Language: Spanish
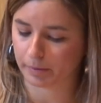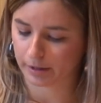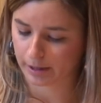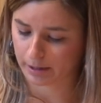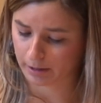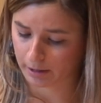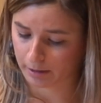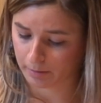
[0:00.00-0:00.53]

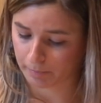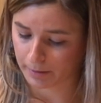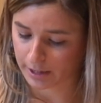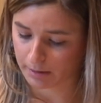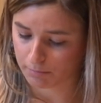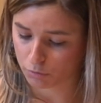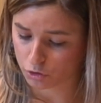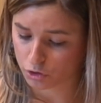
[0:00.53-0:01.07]
eh,
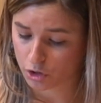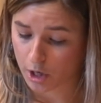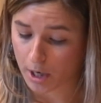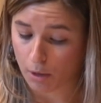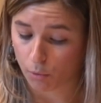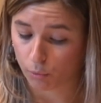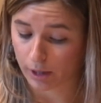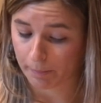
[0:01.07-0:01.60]
pedimos
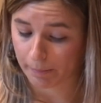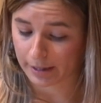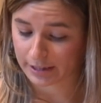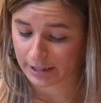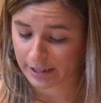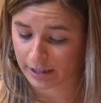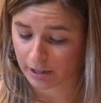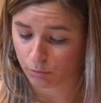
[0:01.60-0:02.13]
una
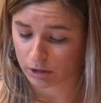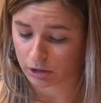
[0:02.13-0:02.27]
partida de